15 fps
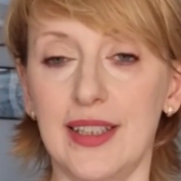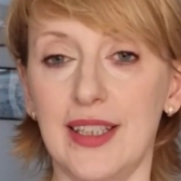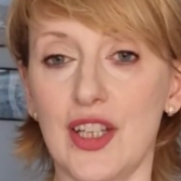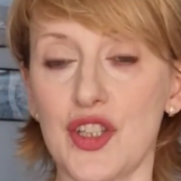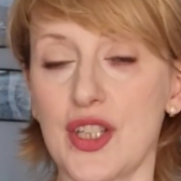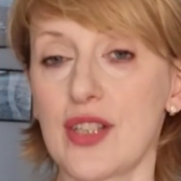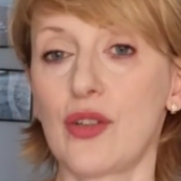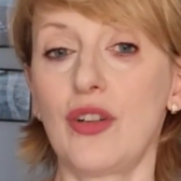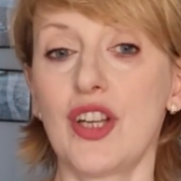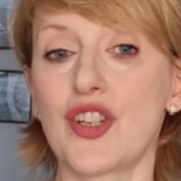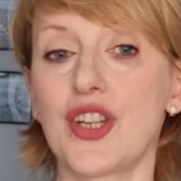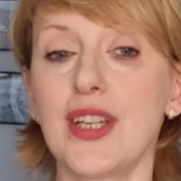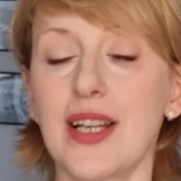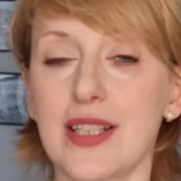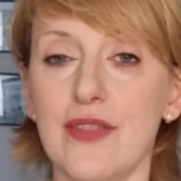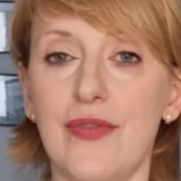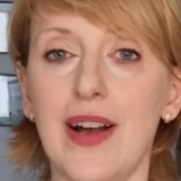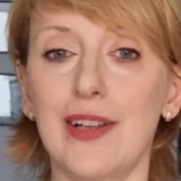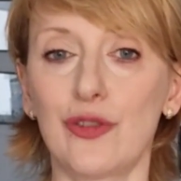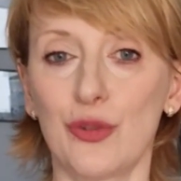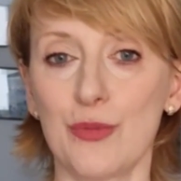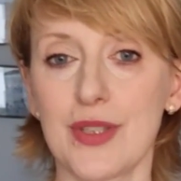na nasze skojarzenia z
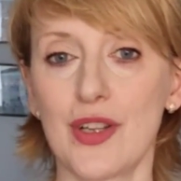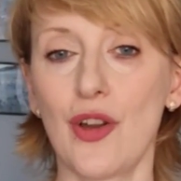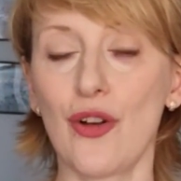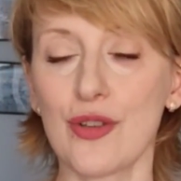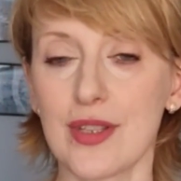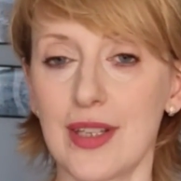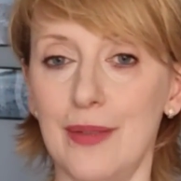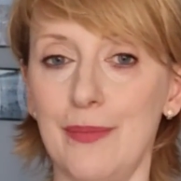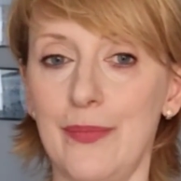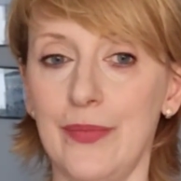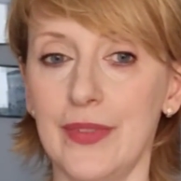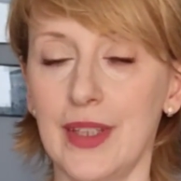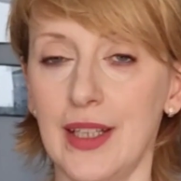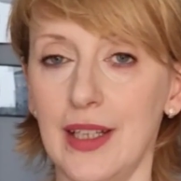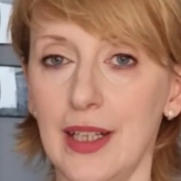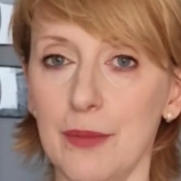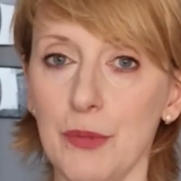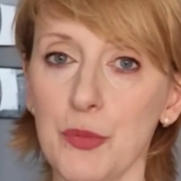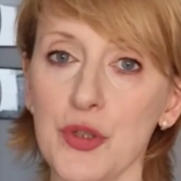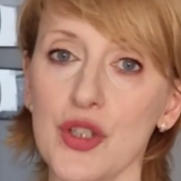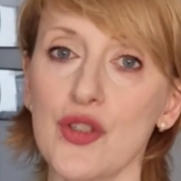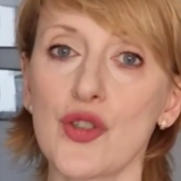fatum, z losem,
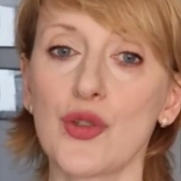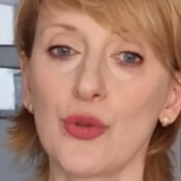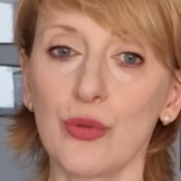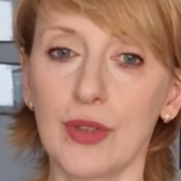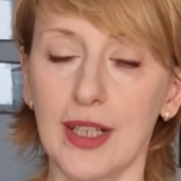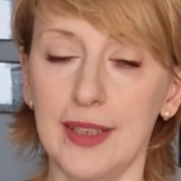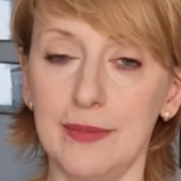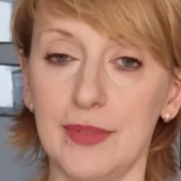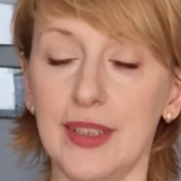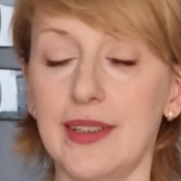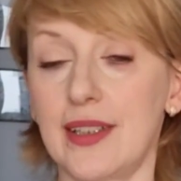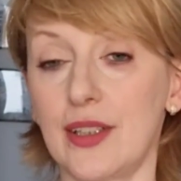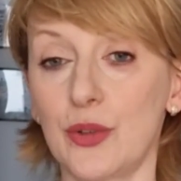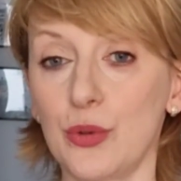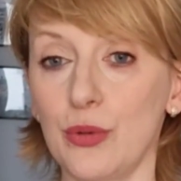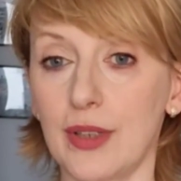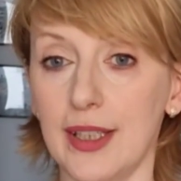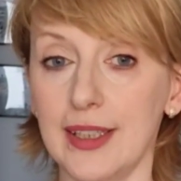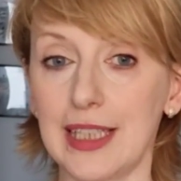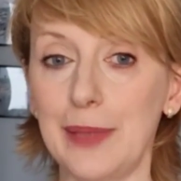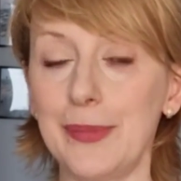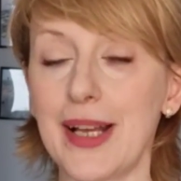poprzez sztukę, literaturę,
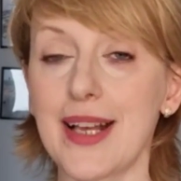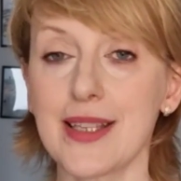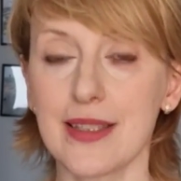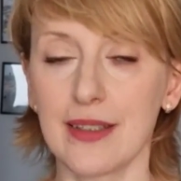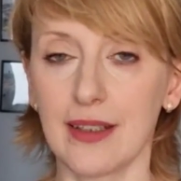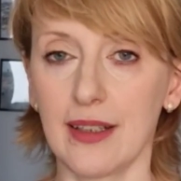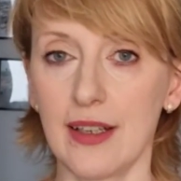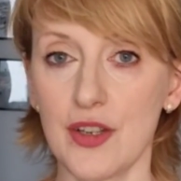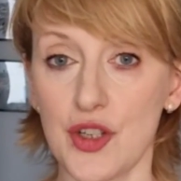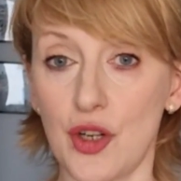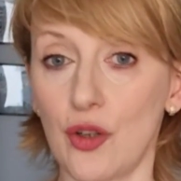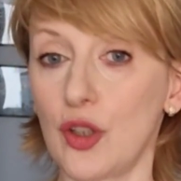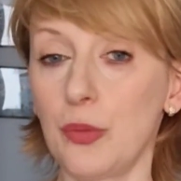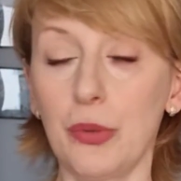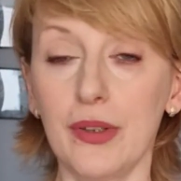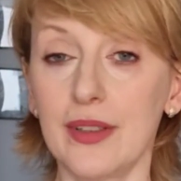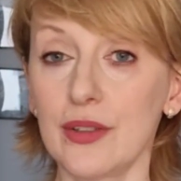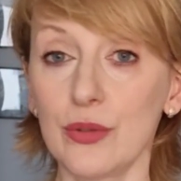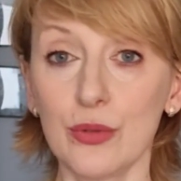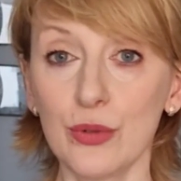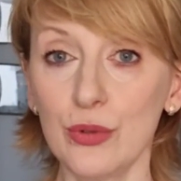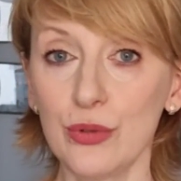gimnastykę, szeroko
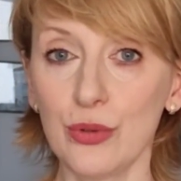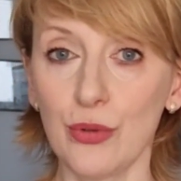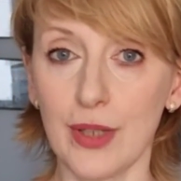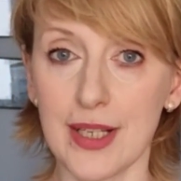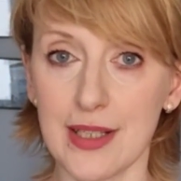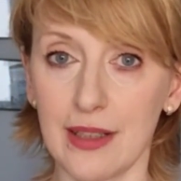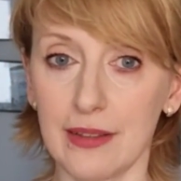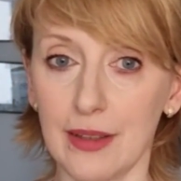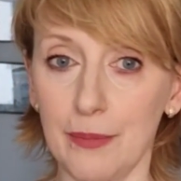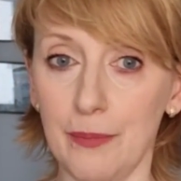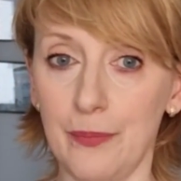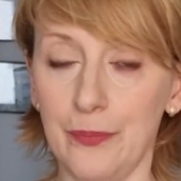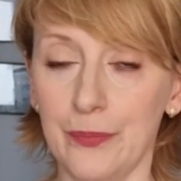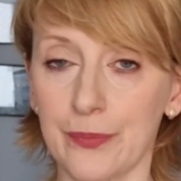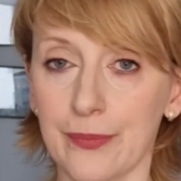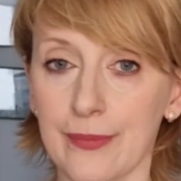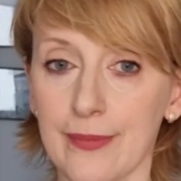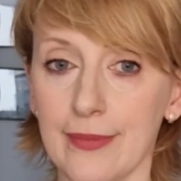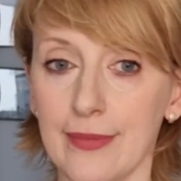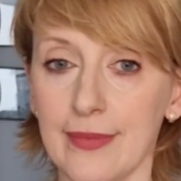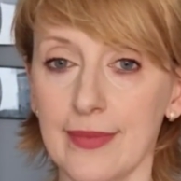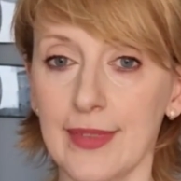pojętą kulturę zatem.
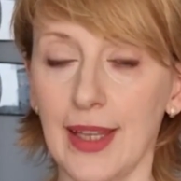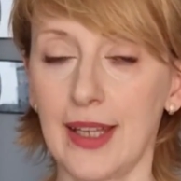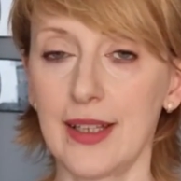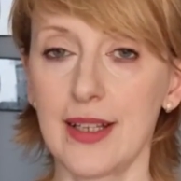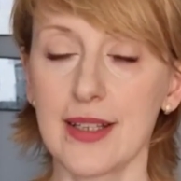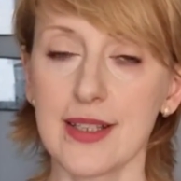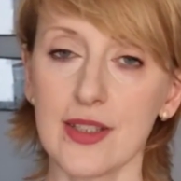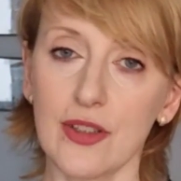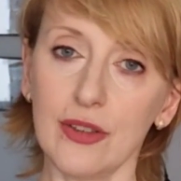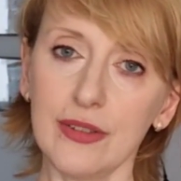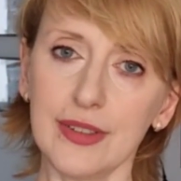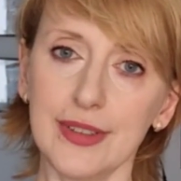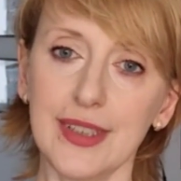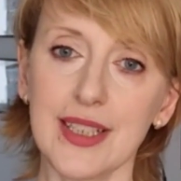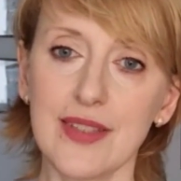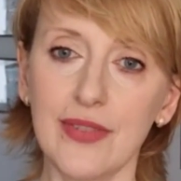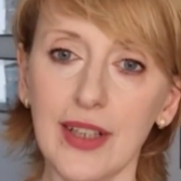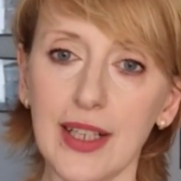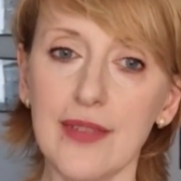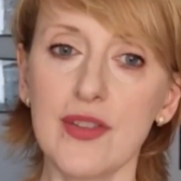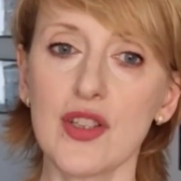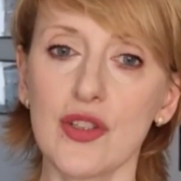Stąd
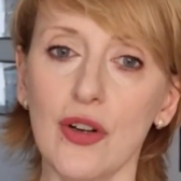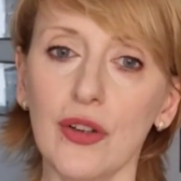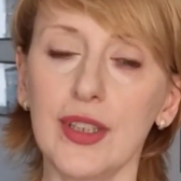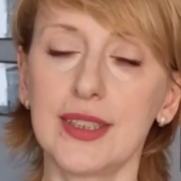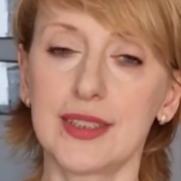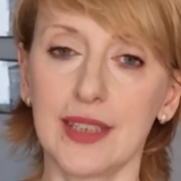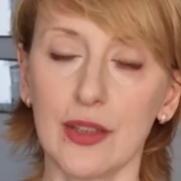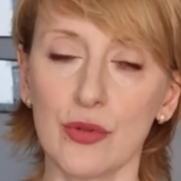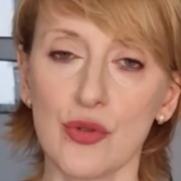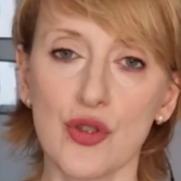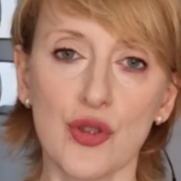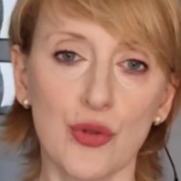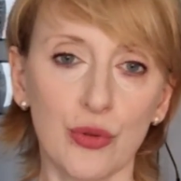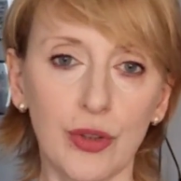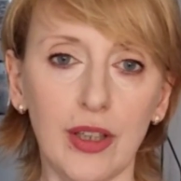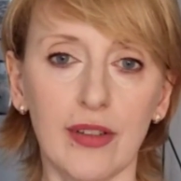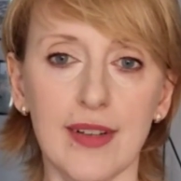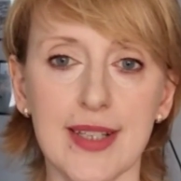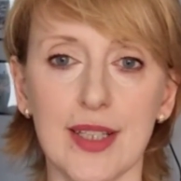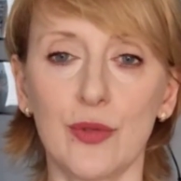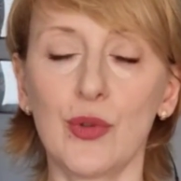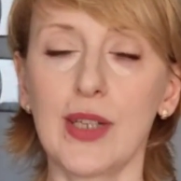niezwykle wysoki status sztuki
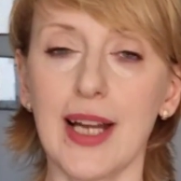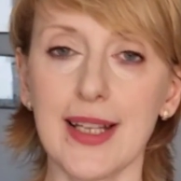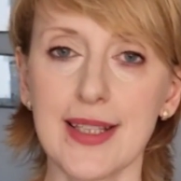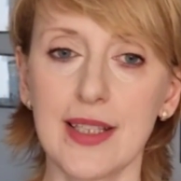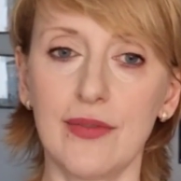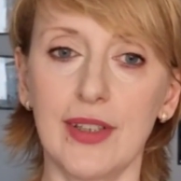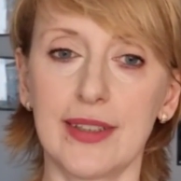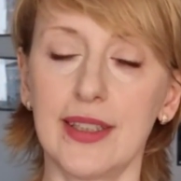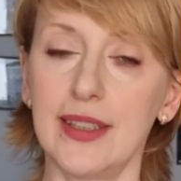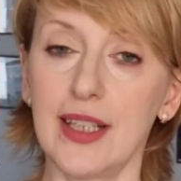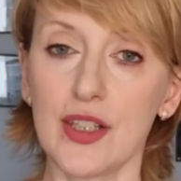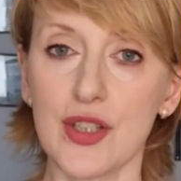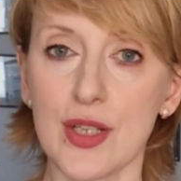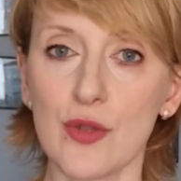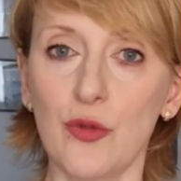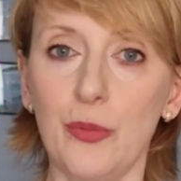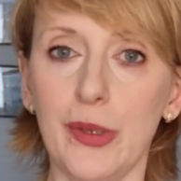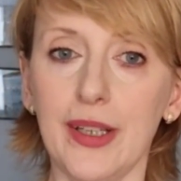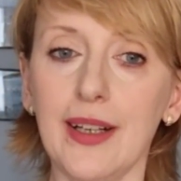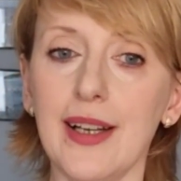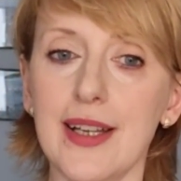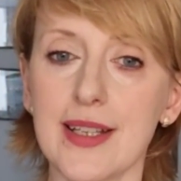oraz edukacji w Atenach czasów
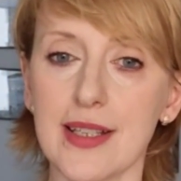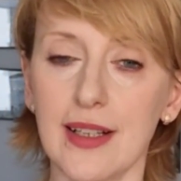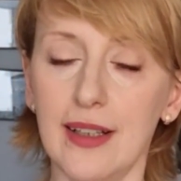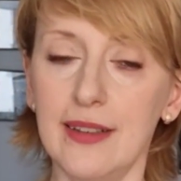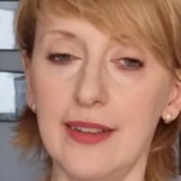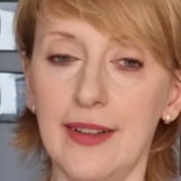Peryklesa.